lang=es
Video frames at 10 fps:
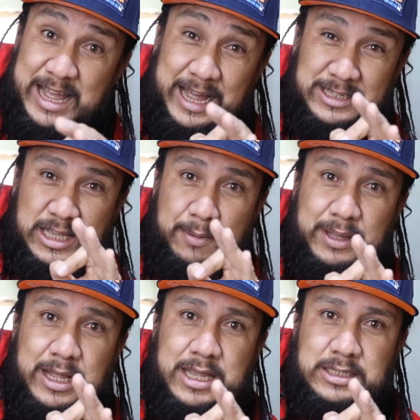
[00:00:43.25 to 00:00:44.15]
Así que
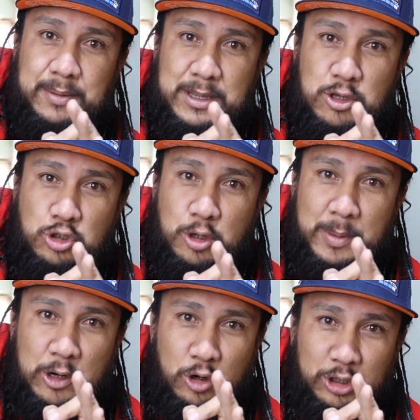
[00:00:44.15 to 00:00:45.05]
banda, ya saben, yo soy
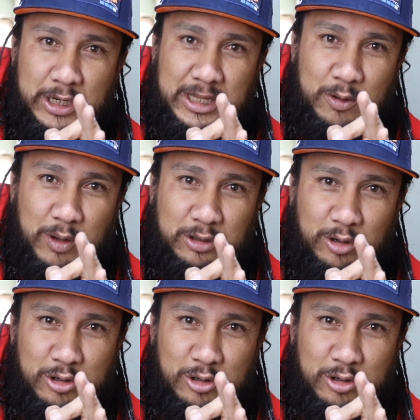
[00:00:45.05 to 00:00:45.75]
Manolo34,